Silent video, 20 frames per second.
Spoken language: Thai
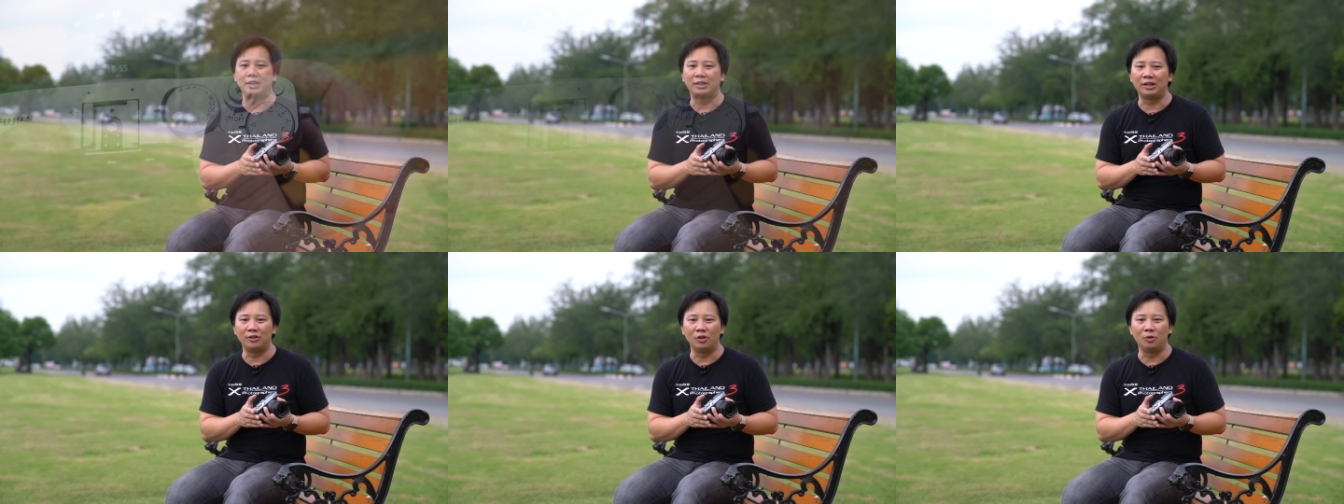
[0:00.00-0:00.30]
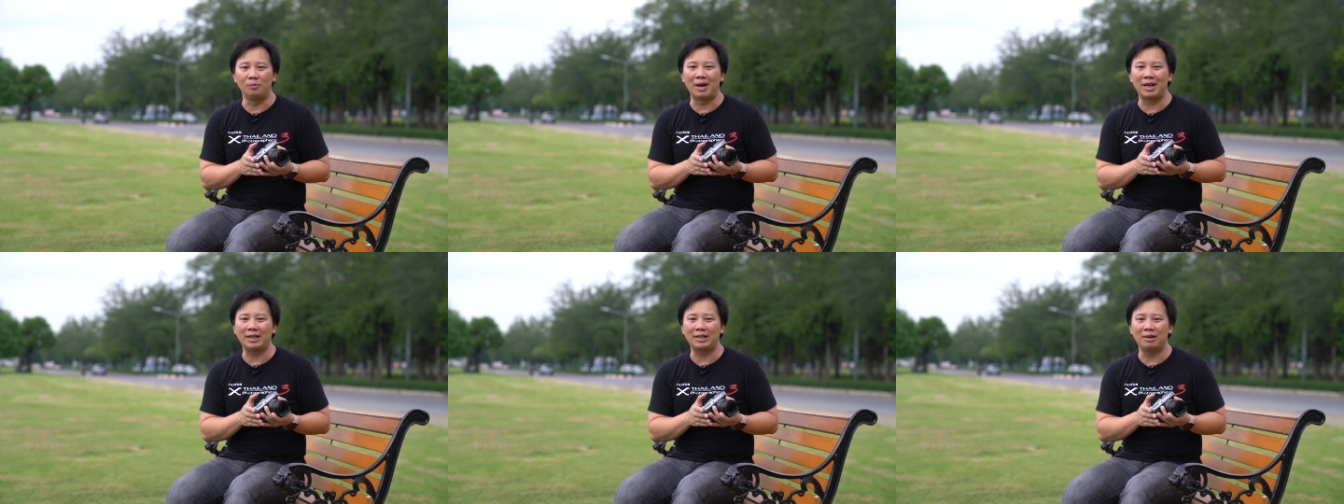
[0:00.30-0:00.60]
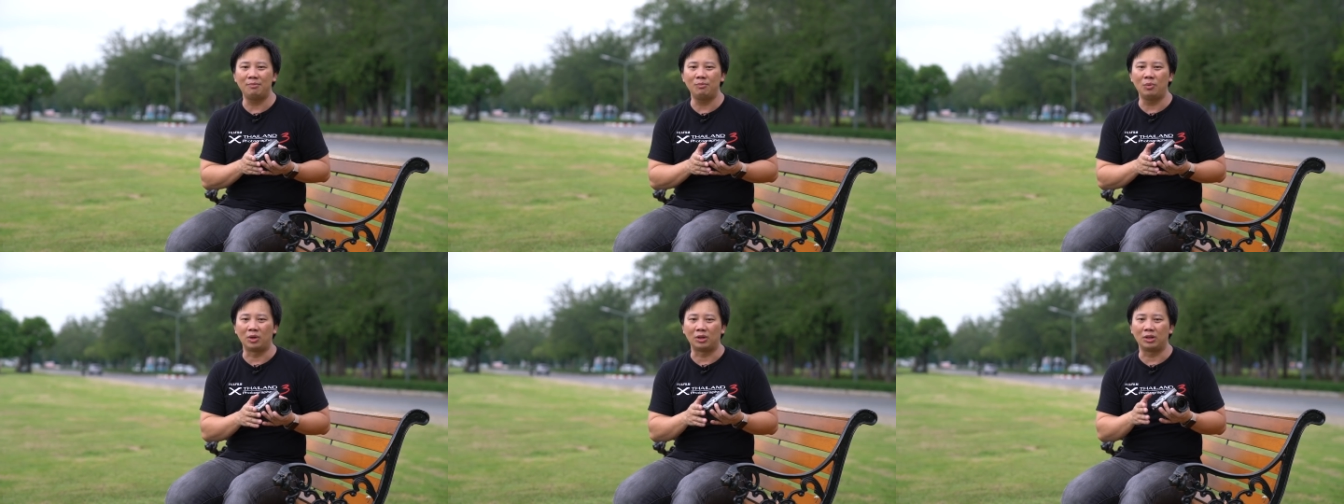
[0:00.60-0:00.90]
อัตโนมัติ
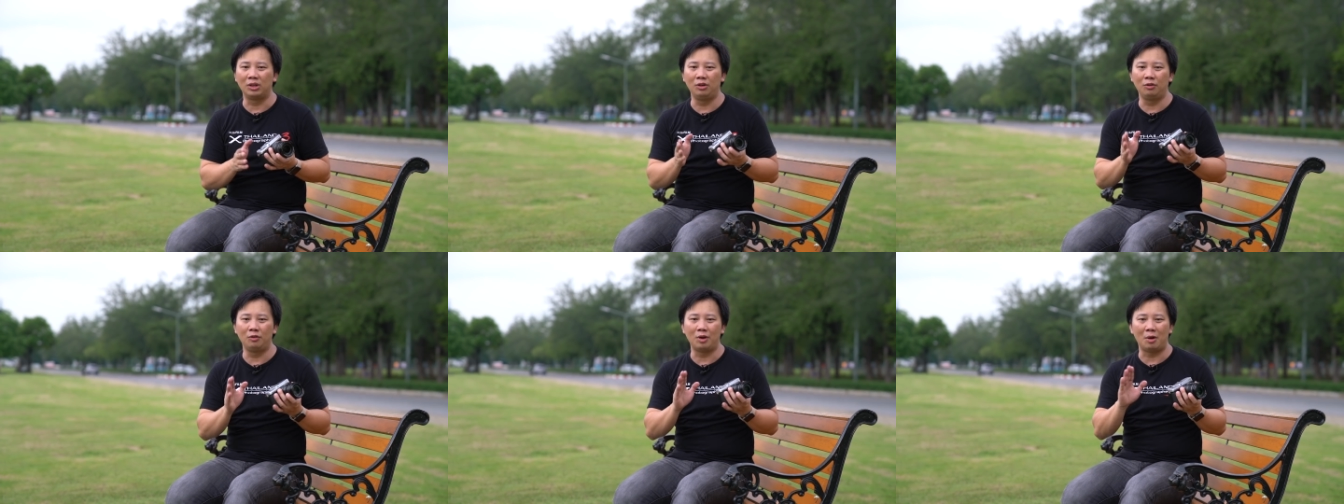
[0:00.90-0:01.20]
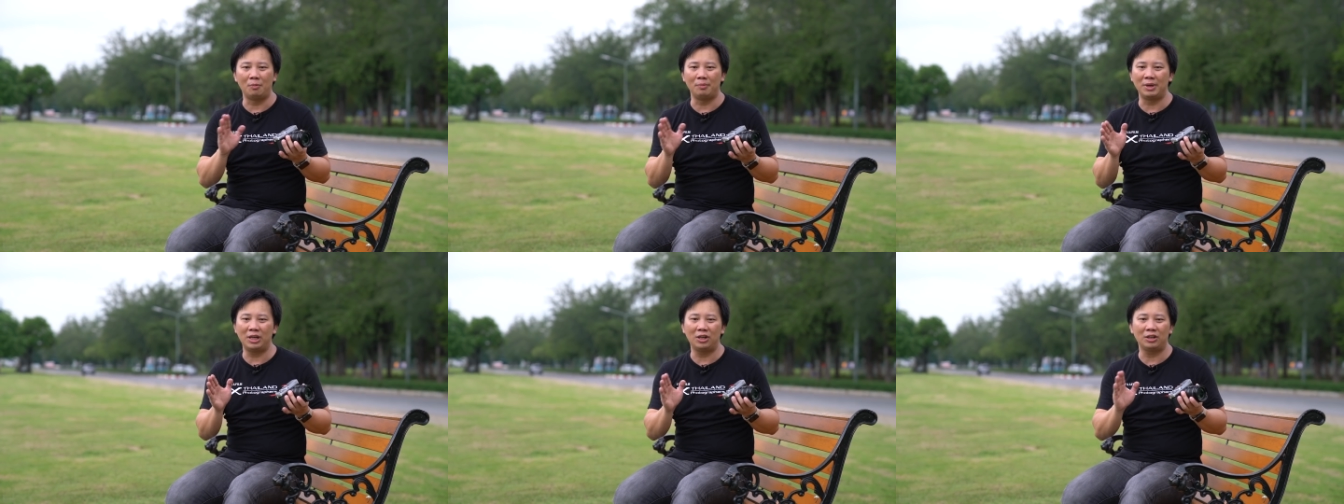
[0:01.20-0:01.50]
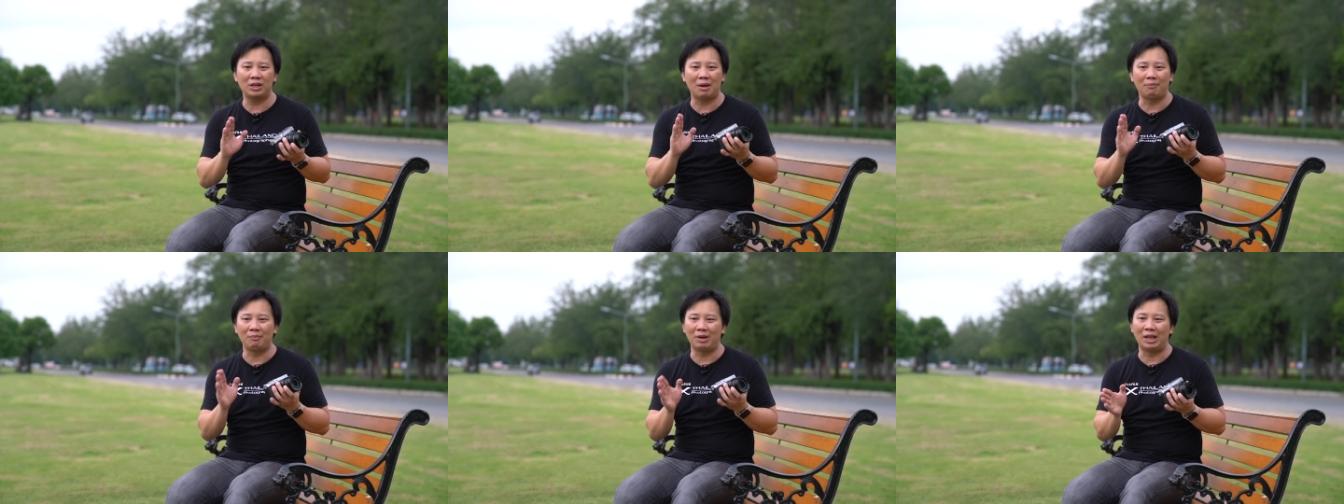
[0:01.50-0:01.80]
ทั้งหมดคือเราไม่ต้
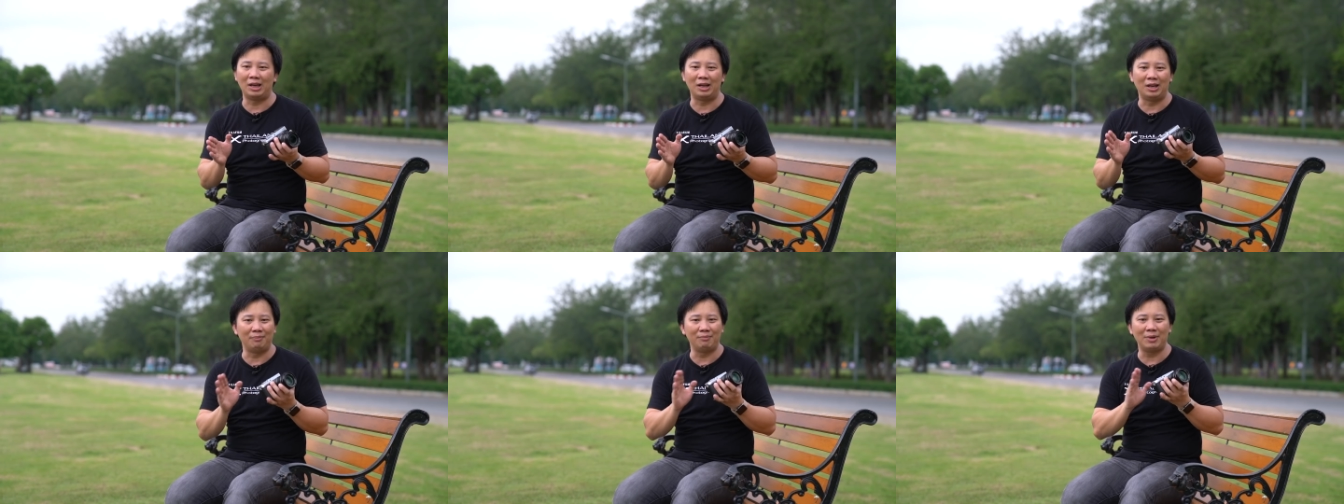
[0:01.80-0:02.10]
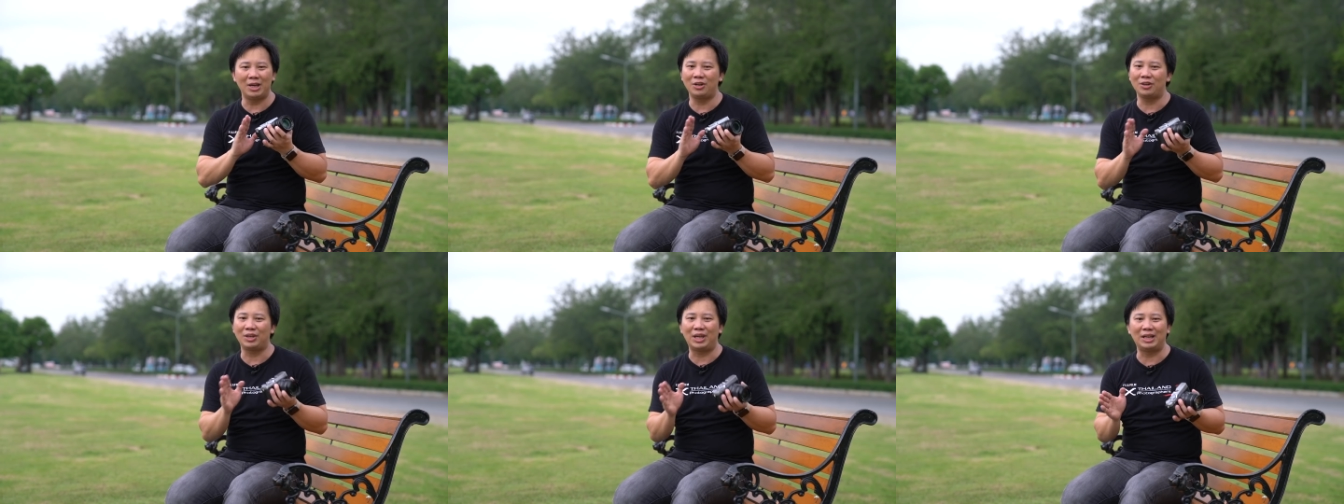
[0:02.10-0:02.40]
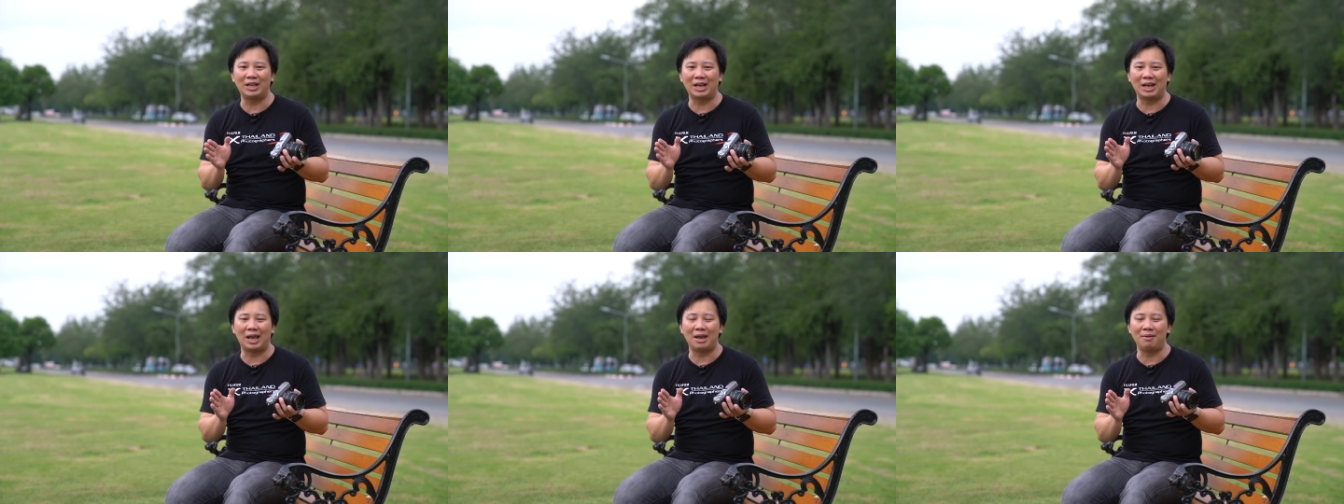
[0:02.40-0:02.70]
องทำอะไรเลย ไม่ต้อง
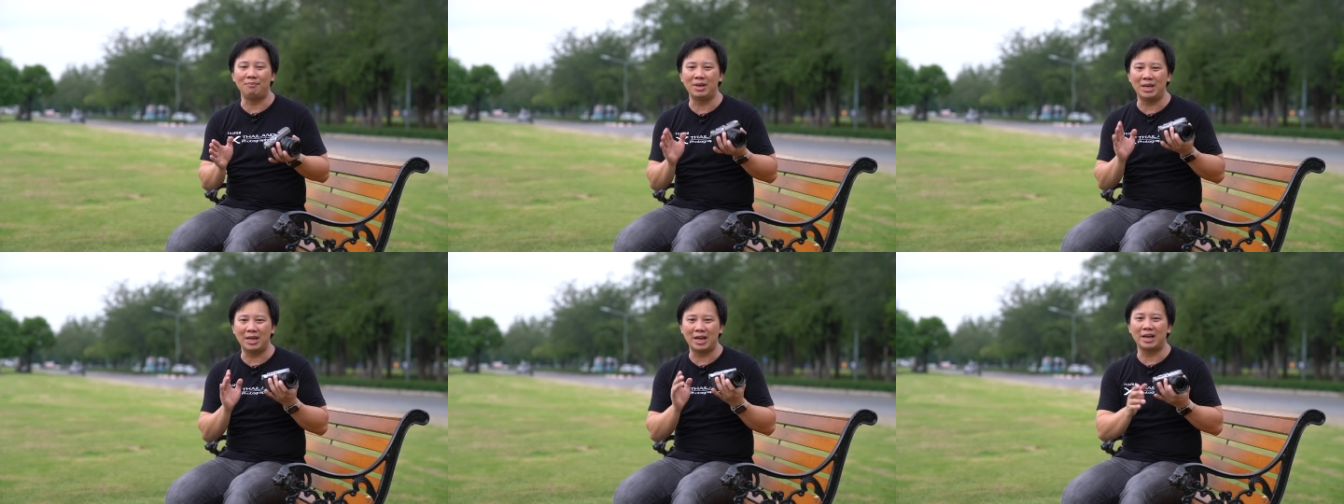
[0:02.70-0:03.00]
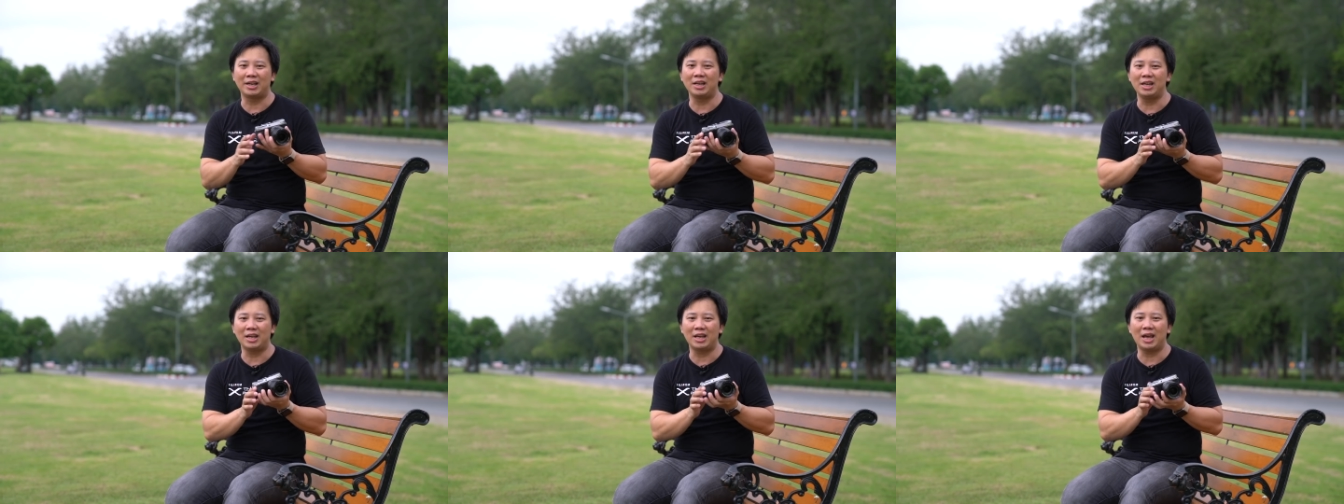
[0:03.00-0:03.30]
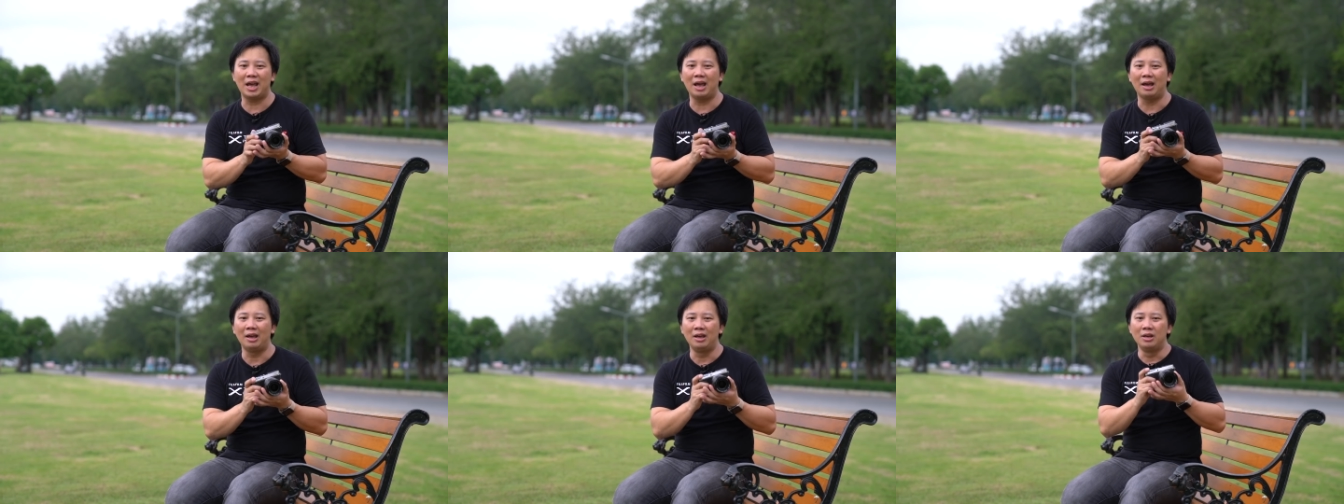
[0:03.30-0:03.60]
คิดอะไรมีหน้าที่
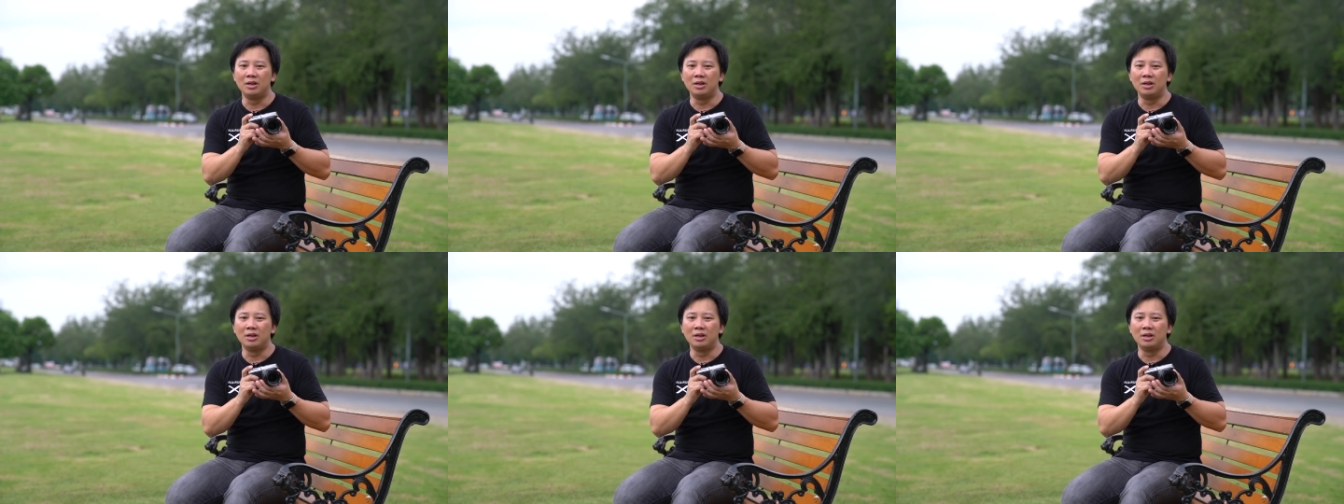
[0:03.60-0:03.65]
แค่